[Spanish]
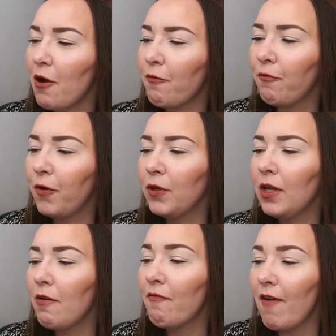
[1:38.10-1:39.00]
Full
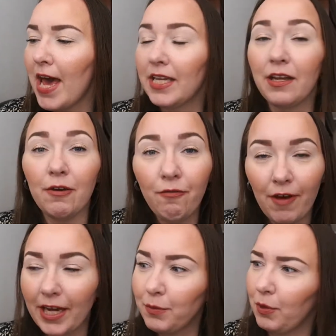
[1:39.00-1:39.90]
Fan
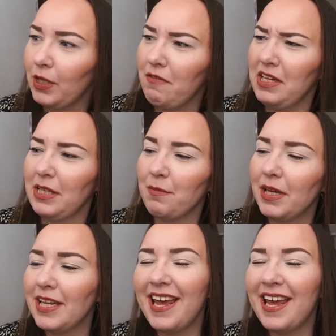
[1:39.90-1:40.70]
Effect, porque viene también